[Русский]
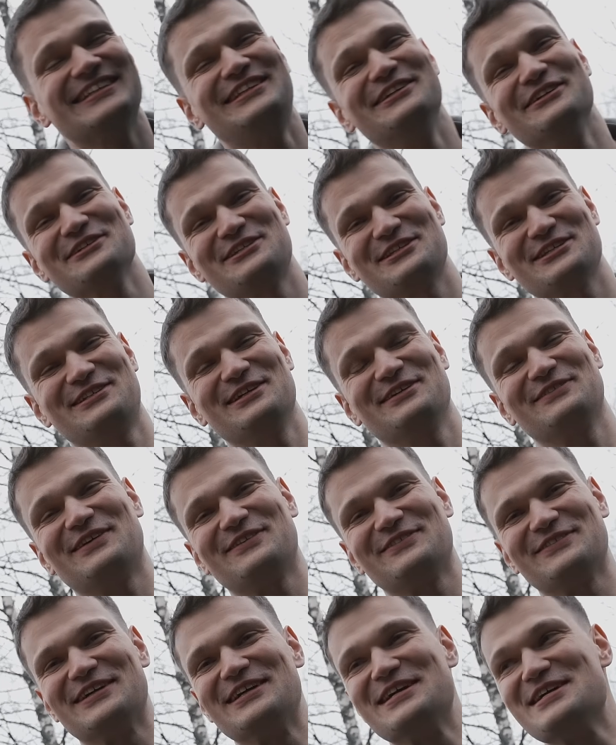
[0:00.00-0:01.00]
Это очень
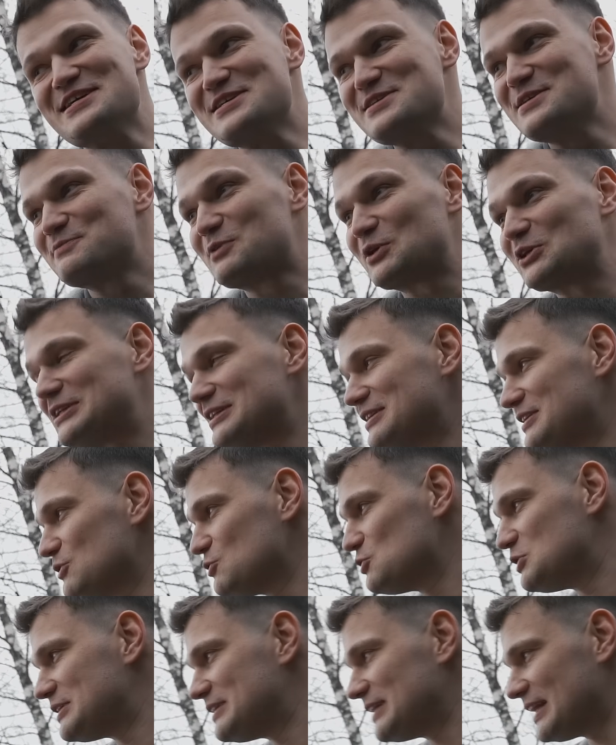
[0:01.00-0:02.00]
забавно. Просто
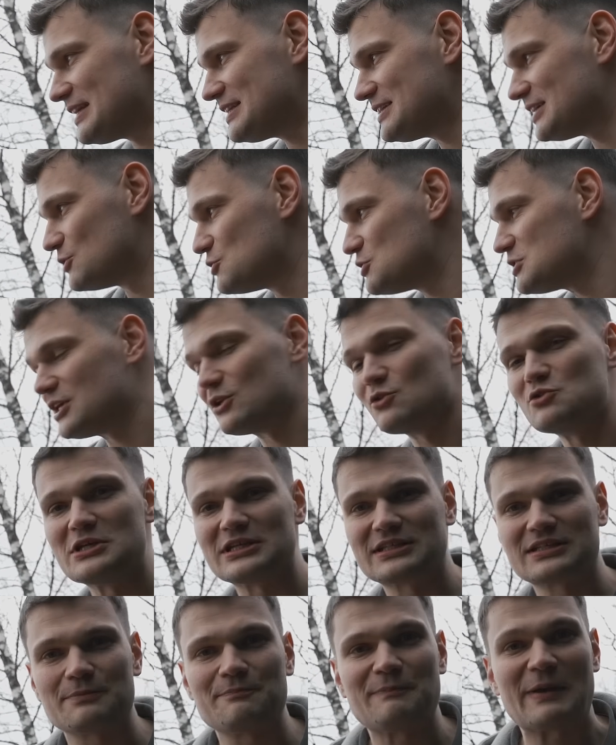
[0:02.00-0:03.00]
тут дистанция, ну не знаю, ну
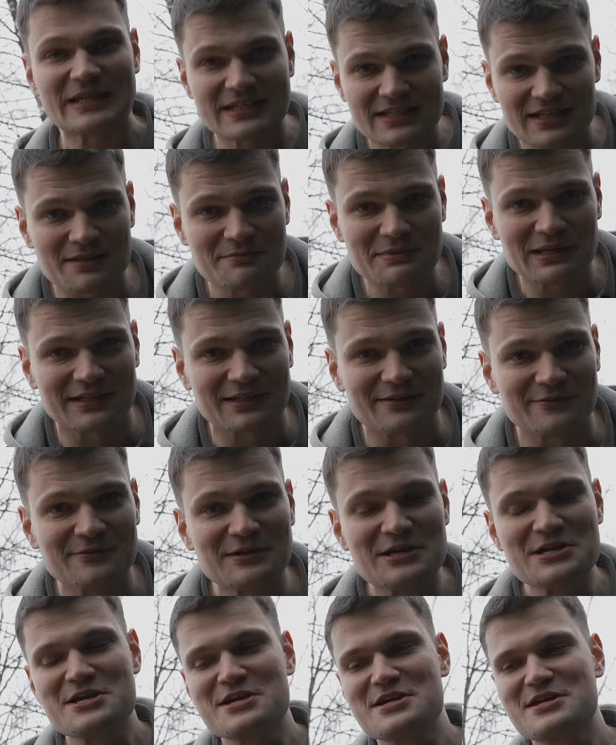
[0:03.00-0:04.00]
несколько, 5 километров.
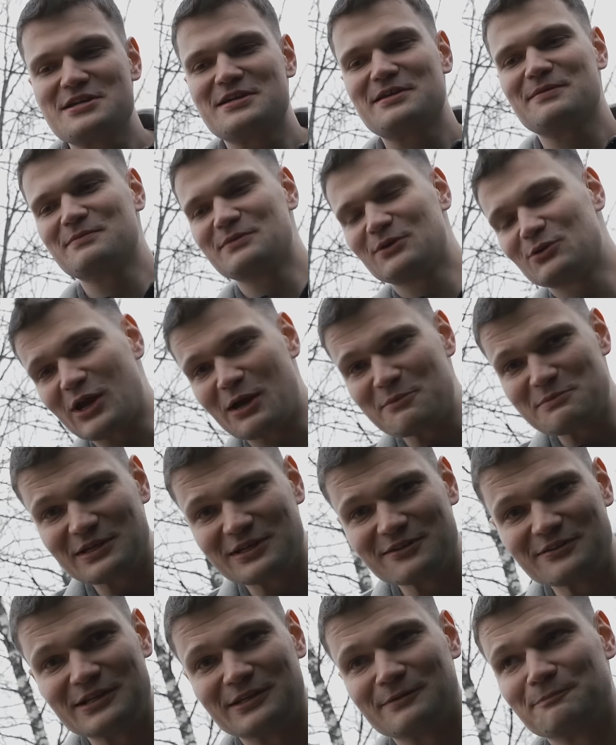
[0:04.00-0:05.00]
Гура мне
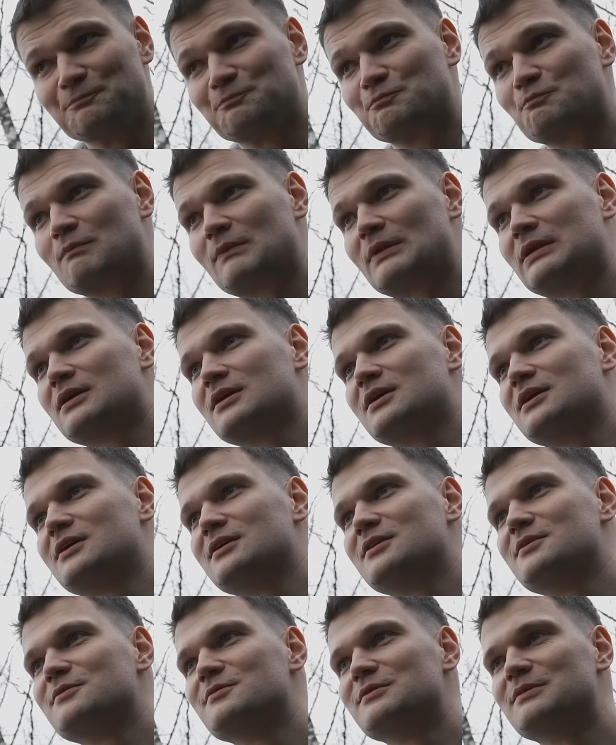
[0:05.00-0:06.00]
говорит,
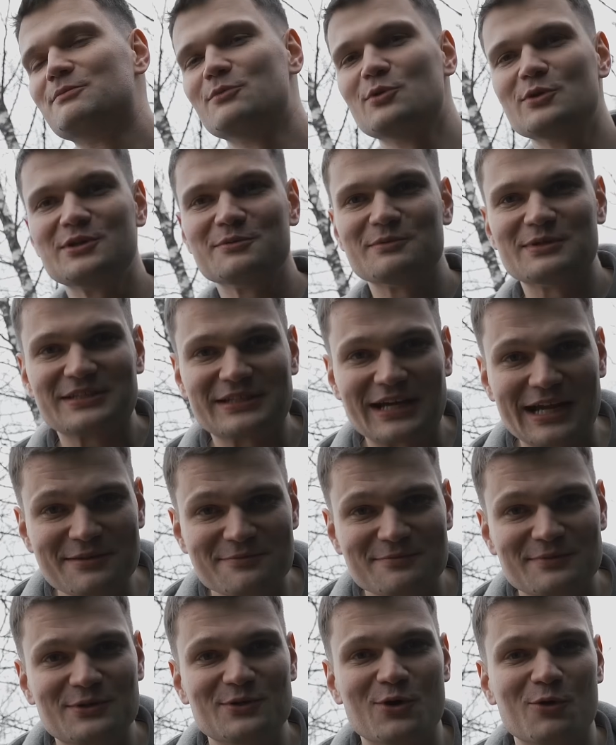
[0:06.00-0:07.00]
будем искать
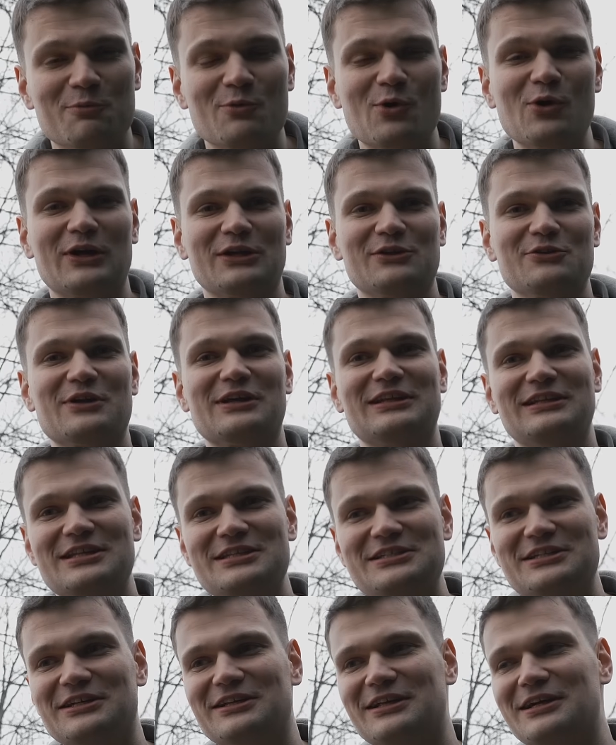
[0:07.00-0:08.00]
GoPro, которая
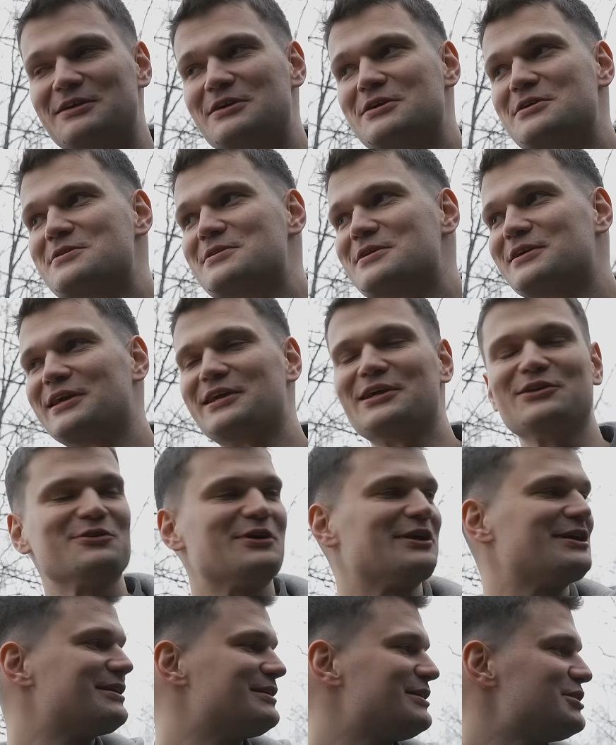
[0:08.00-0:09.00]
отлетела. Я еду,
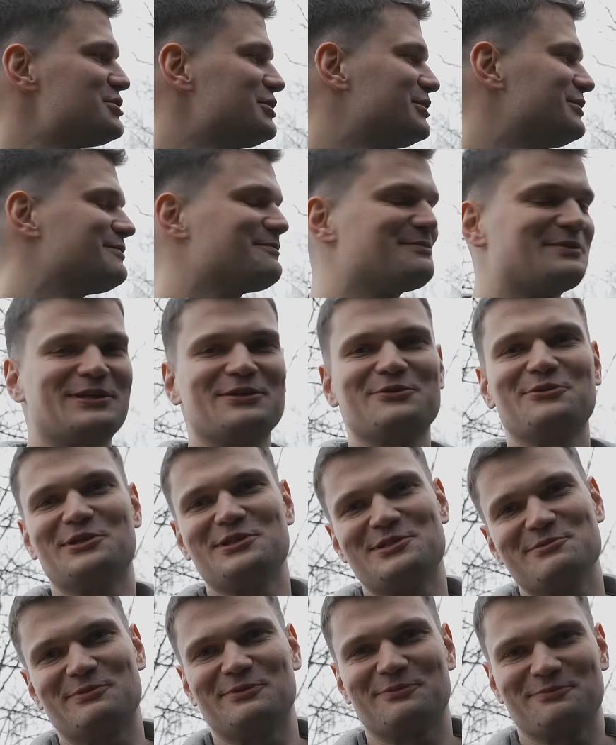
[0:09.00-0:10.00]
она лежит. Я такой,
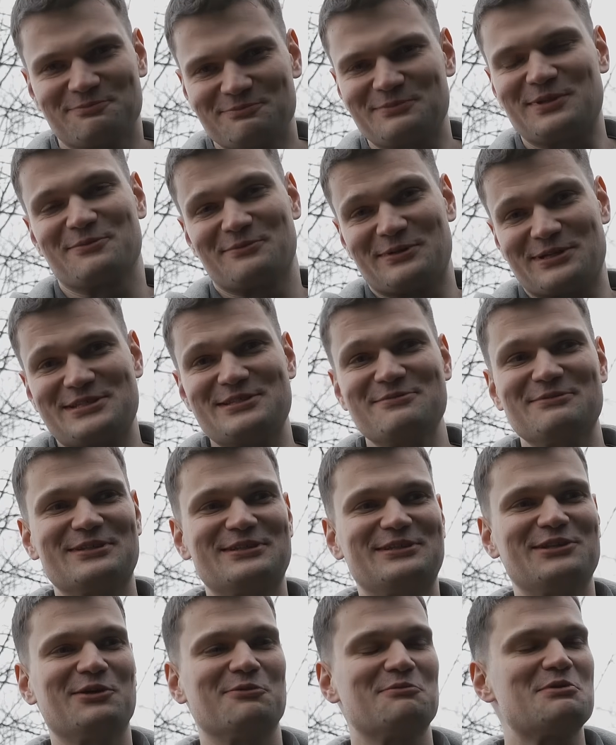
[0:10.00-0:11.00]
типа, тормозим,
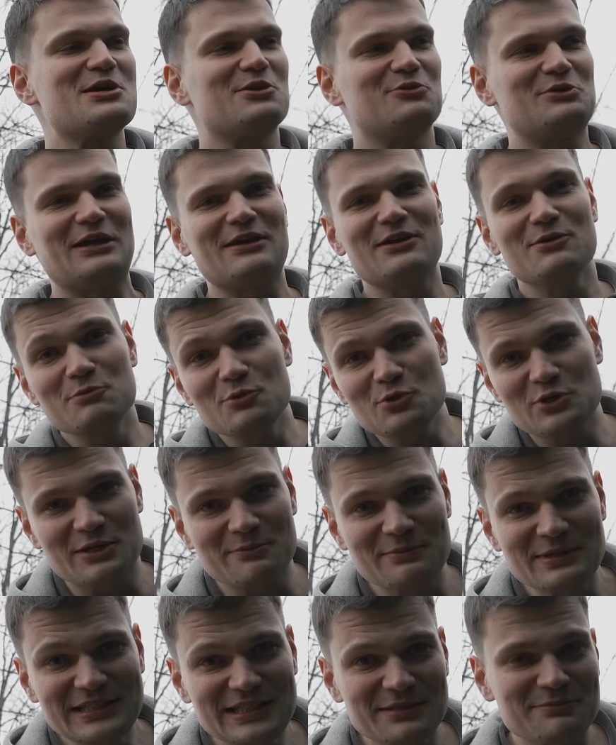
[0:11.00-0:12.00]
достаем. Но я люблю
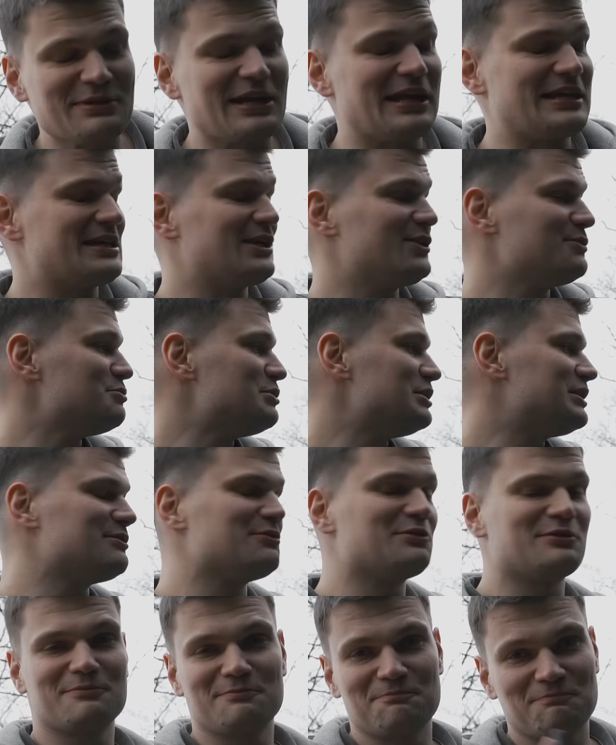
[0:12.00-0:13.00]
грибы собирать, я думаю, это
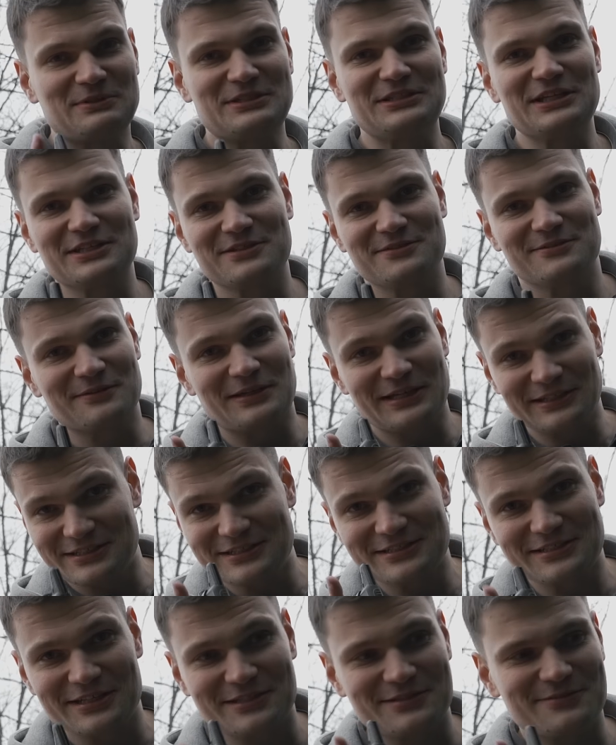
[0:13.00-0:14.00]
вот с детства. Это
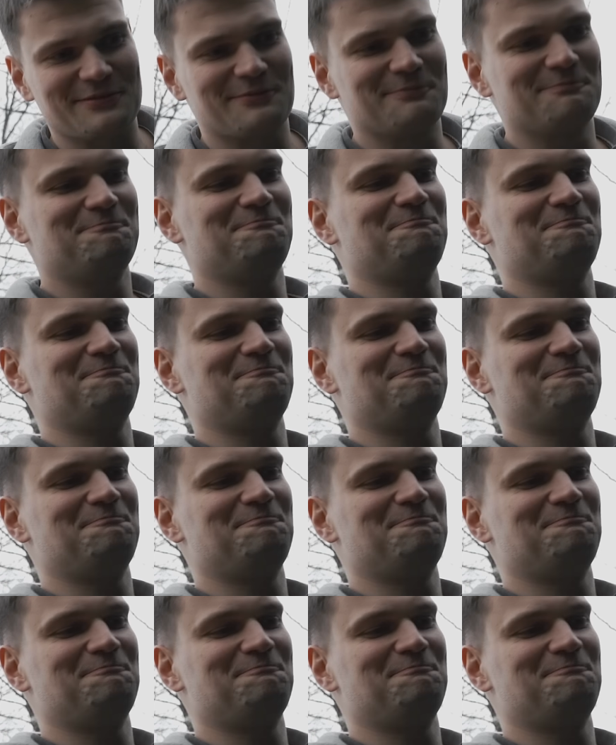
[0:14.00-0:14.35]
с детства.